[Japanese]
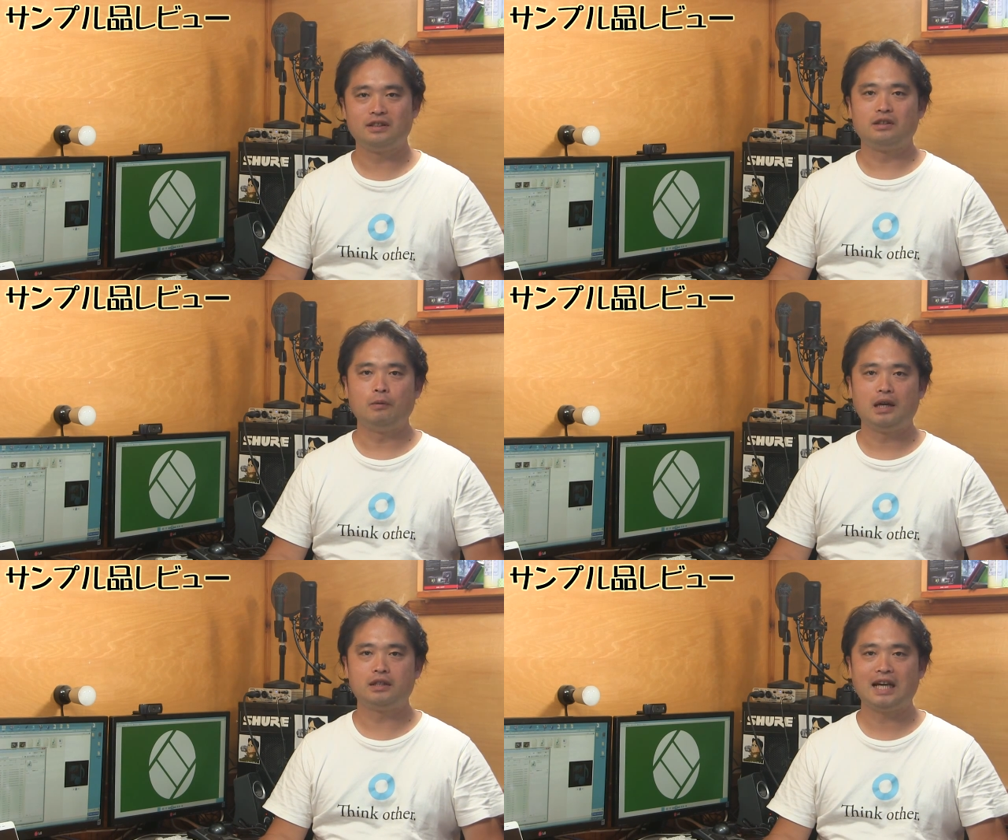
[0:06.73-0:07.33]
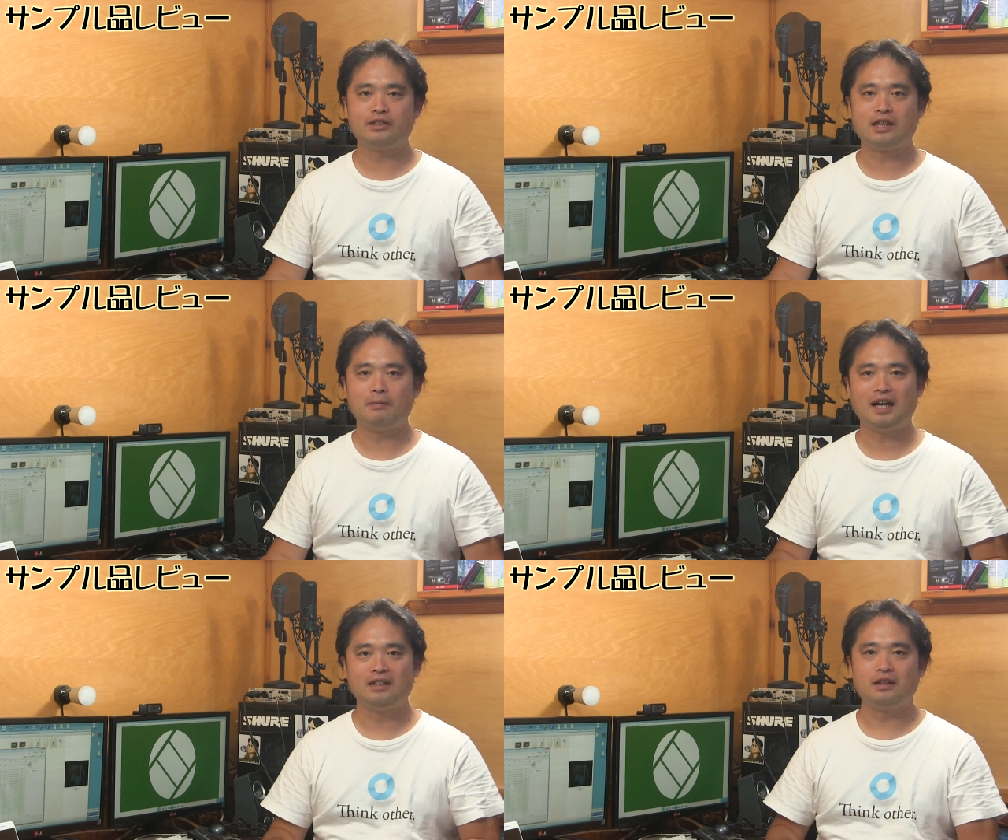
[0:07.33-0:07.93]
人が近づ
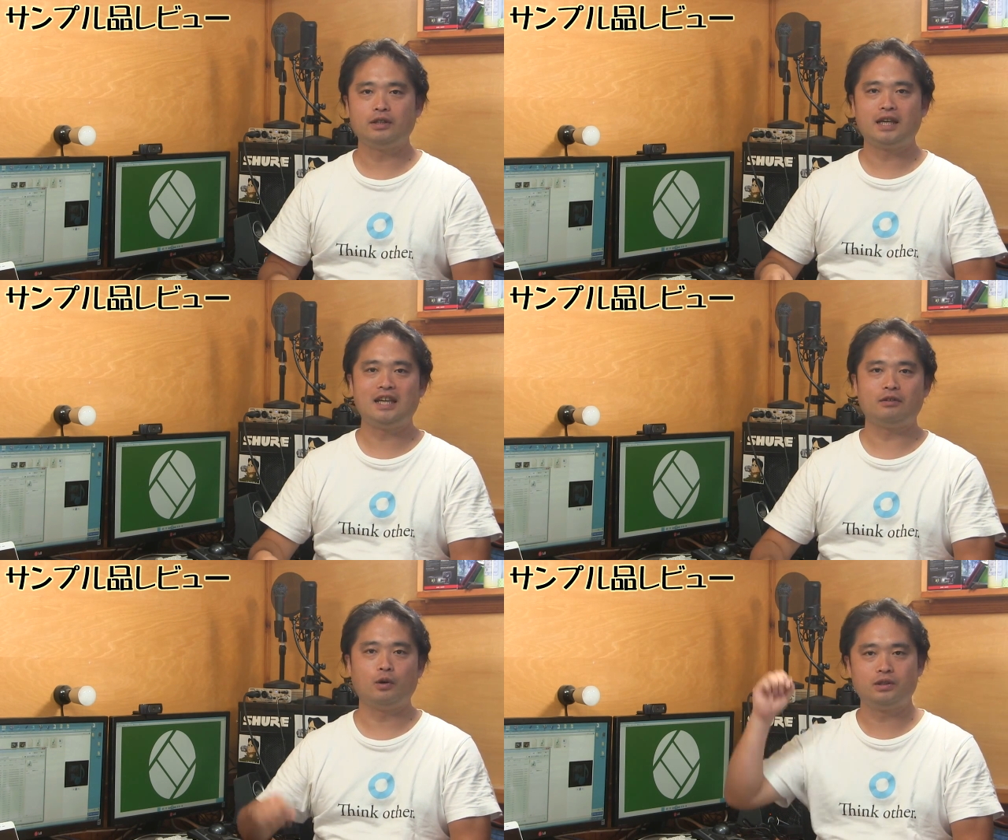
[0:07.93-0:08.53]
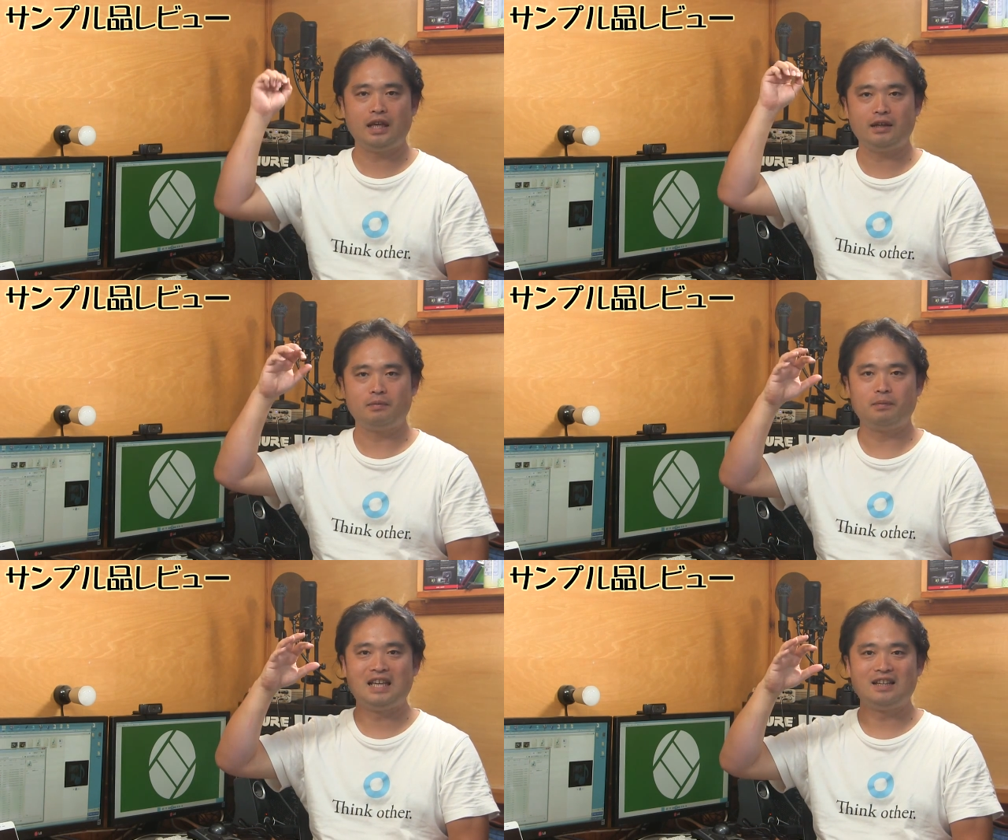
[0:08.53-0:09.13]
けば自動点灯して
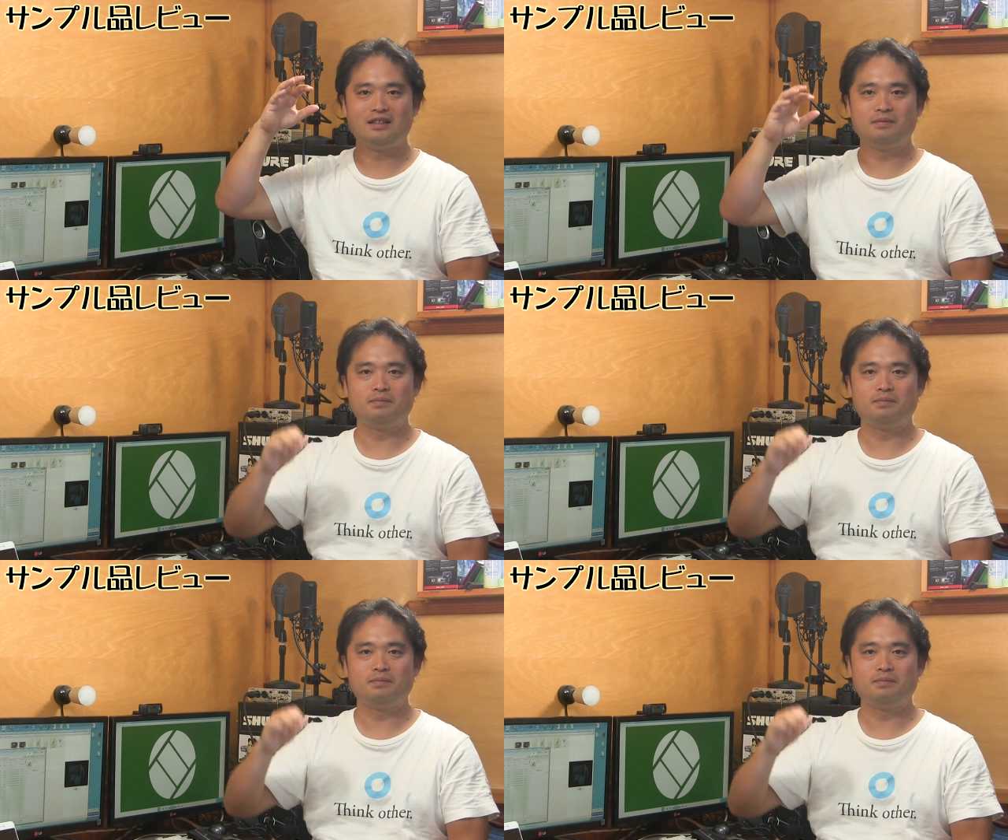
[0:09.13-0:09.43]
便利。